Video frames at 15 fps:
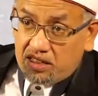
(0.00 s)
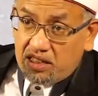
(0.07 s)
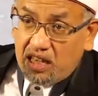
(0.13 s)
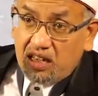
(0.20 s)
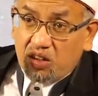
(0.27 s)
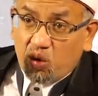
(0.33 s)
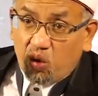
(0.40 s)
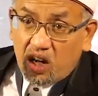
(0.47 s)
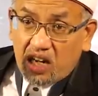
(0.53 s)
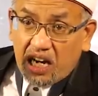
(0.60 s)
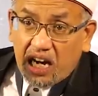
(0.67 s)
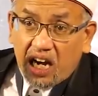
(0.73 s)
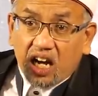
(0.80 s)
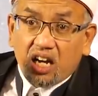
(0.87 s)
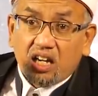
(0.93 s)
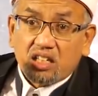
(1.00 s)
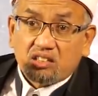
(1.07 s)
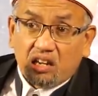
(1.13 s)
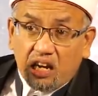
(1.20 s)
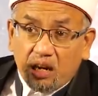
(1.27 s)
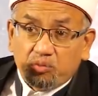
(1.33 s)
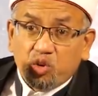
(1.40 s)
ดิ้นด้วยนะ
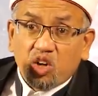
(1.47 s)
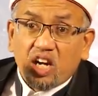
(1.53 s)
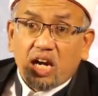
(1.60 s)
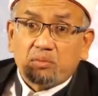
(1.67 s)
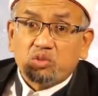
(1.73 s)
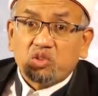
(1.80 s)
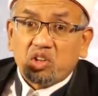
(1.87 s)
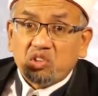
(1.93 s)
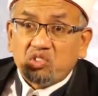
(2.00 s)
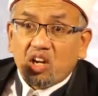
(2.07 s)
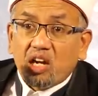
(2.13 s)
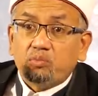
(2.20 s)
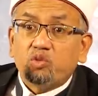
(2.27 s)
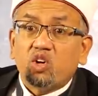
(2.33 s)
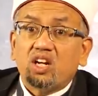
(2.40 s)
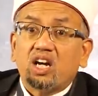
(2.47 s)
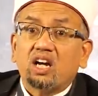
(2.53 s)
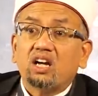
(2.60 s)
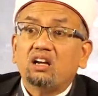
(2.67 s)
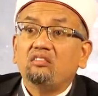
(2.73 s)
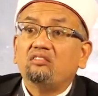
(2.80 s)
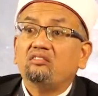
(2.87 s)
ถีบด้วยนะบางทีถีบด้วยนะ
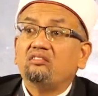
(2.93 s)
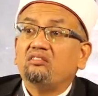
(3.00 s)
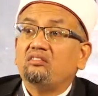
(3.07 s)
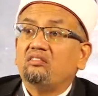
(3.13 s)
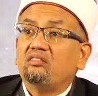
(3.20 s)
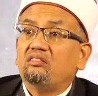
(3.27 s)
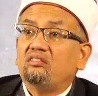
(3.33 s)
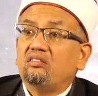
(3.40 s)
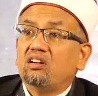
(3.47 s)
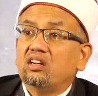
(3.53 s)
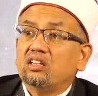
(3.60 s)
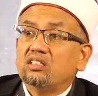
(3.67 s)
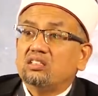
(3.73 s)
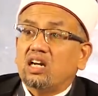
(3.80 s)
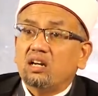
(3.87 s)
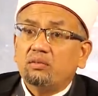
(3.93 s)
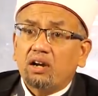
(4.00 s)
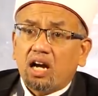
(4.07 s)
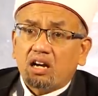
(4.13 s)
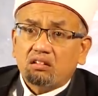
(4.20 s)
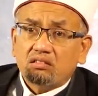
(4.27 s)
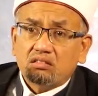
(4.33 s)
ใช่หรือเป
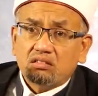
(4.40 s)
ล่า